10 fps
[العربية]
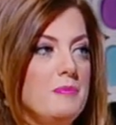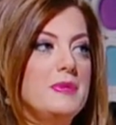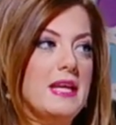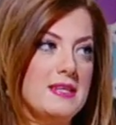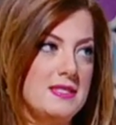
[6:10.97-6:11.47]

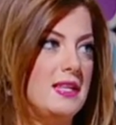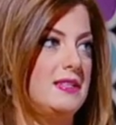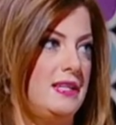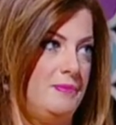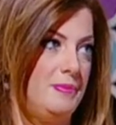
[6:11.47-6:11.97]

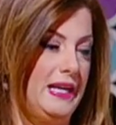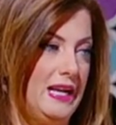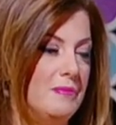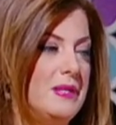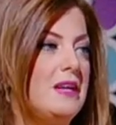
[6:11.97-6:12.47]
بتغذيه الام
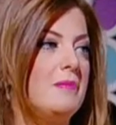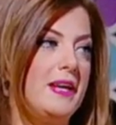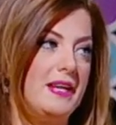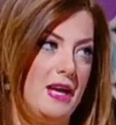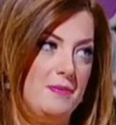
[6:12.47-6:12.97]
الحامل
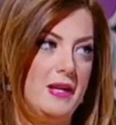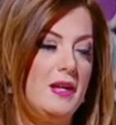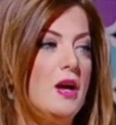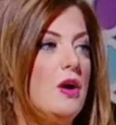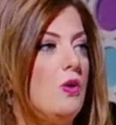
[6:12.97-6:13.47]
كمان قبل